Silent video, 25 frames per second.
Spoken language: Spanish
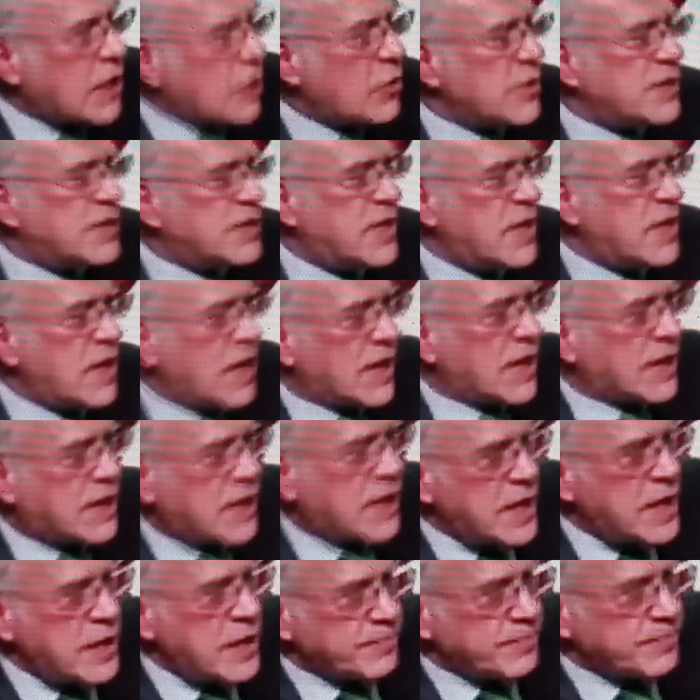tras
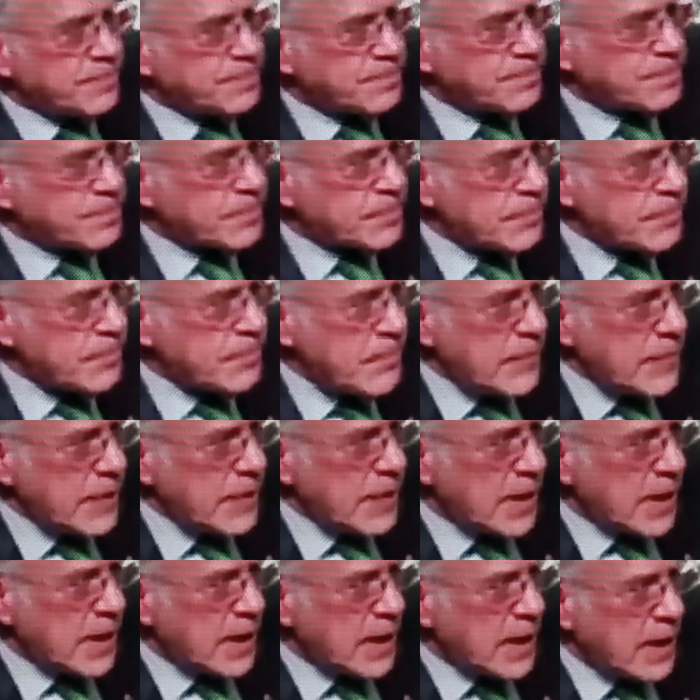15 años de estar en la
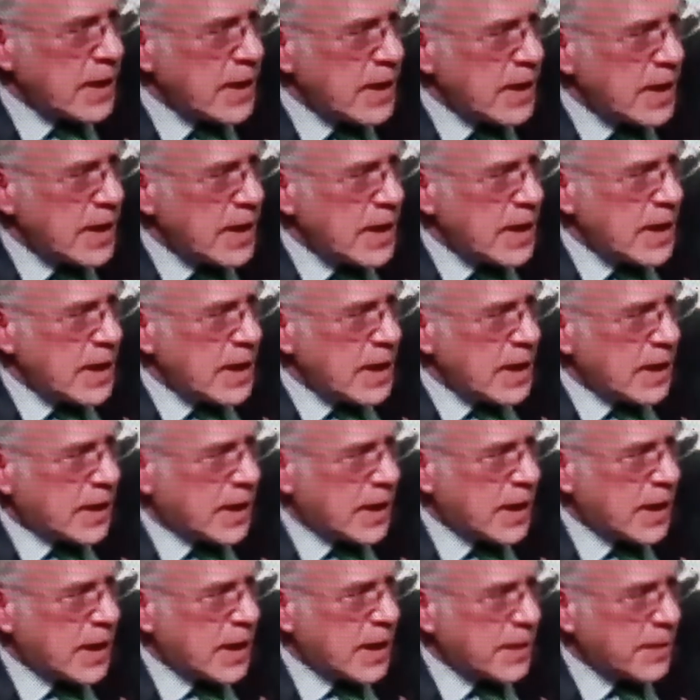Organización para la
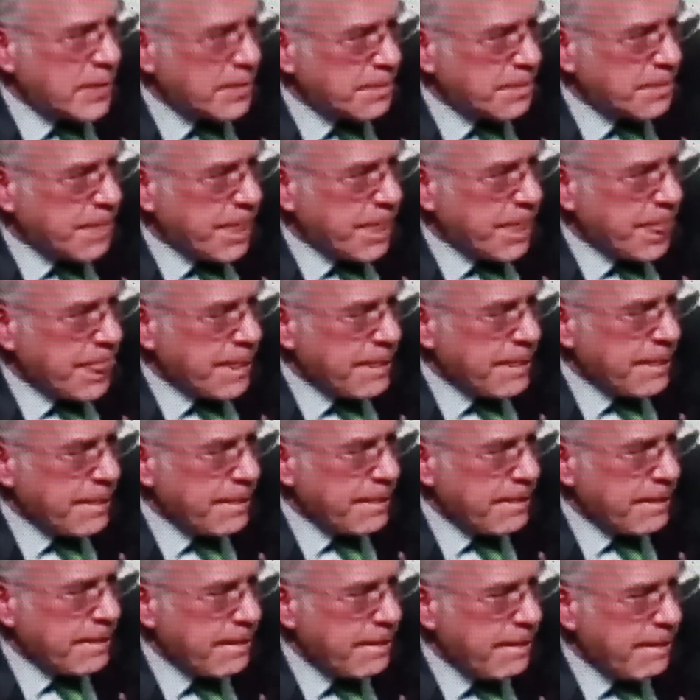Cooperación y el
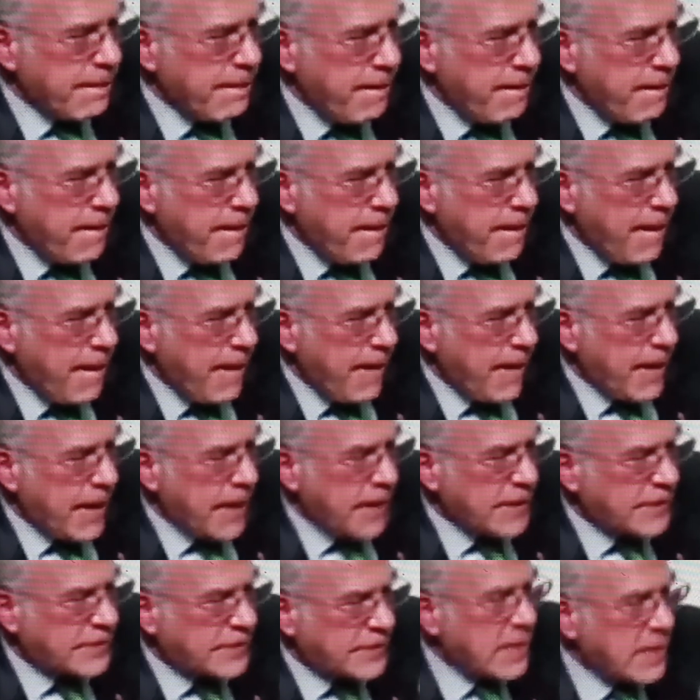Desarrollo
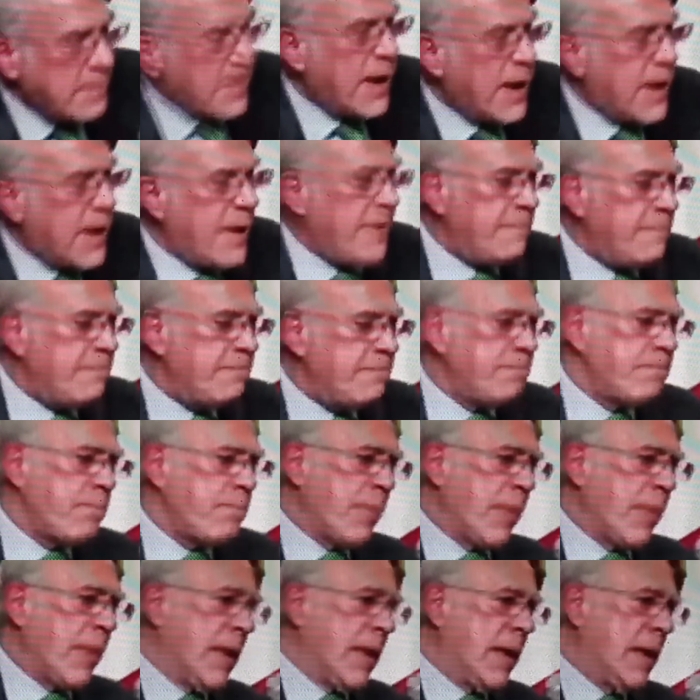Económicos, la
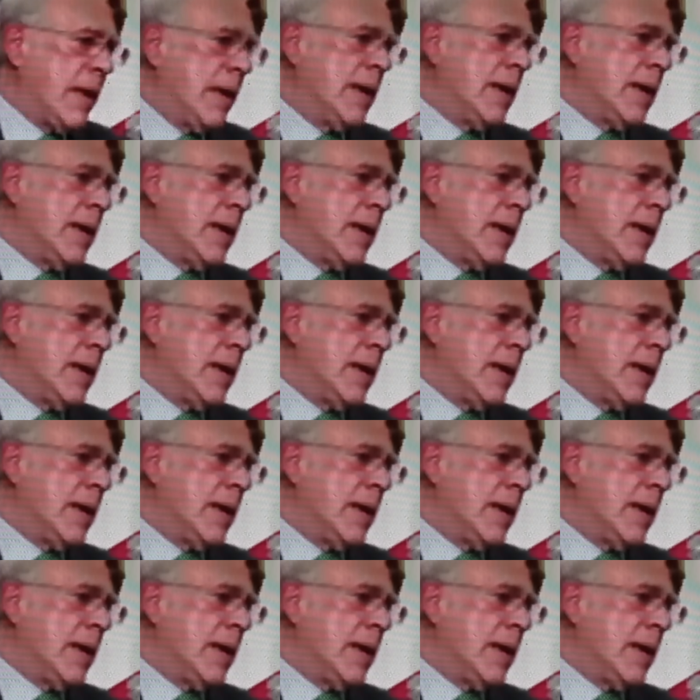OCDE,